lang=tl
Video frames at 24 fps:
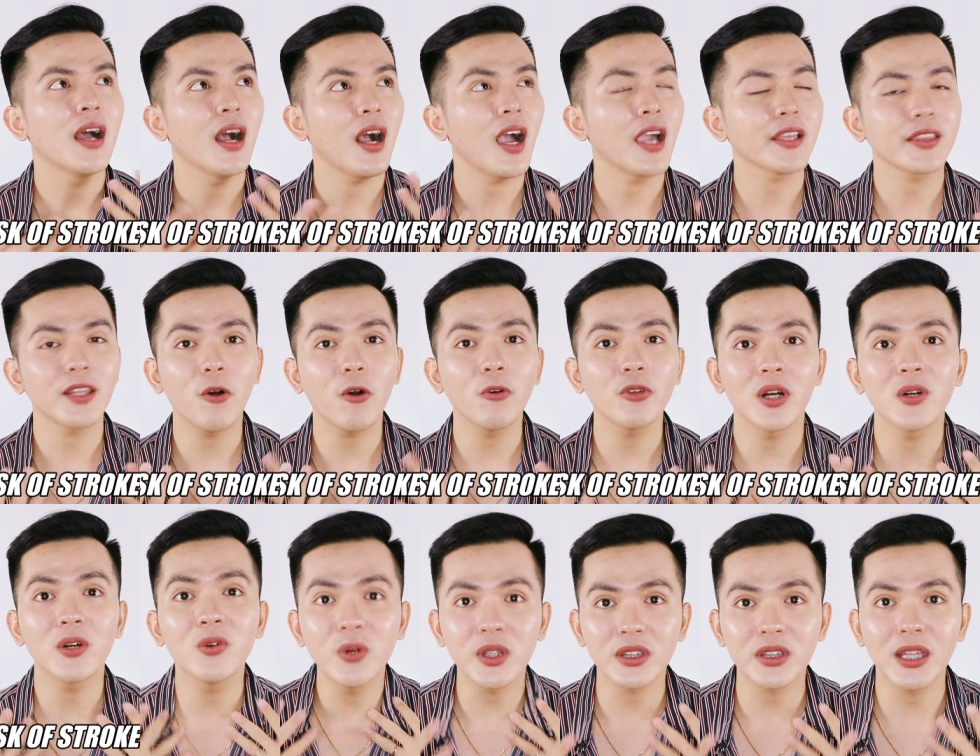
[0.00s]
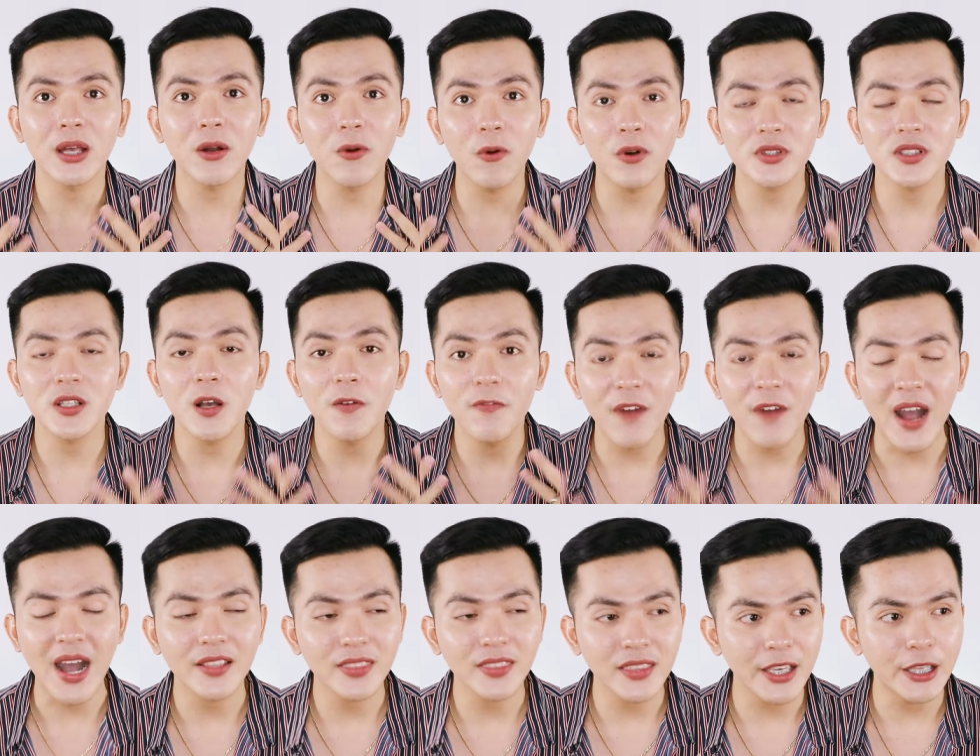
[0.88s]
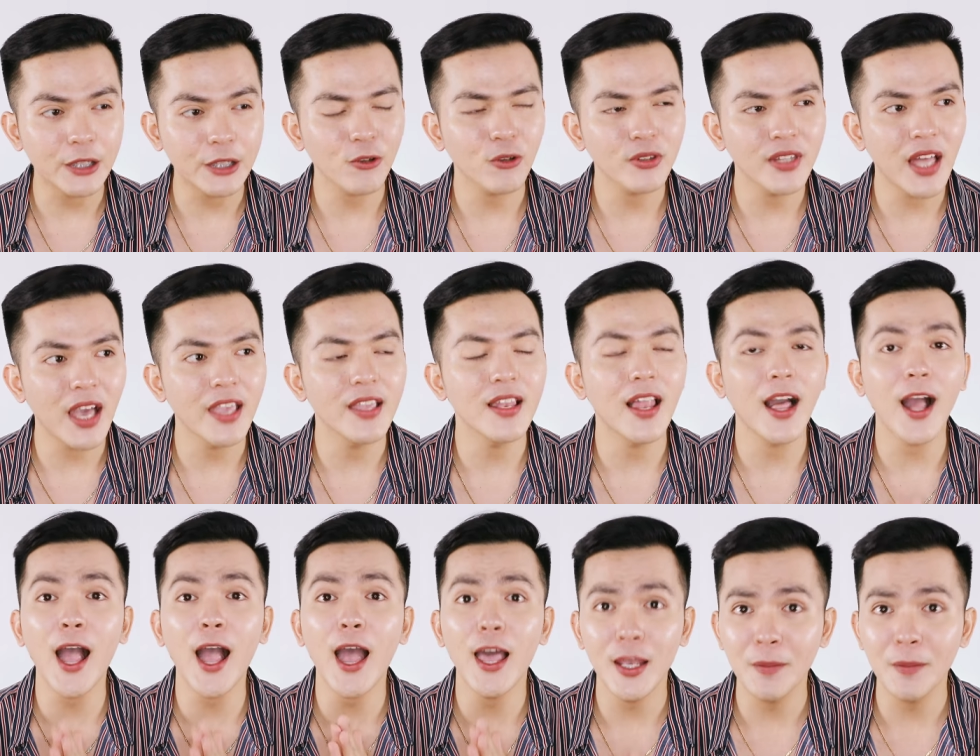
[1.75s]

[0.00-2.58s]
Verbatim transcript: kahit ako nagulat ako sa fact na ito dahil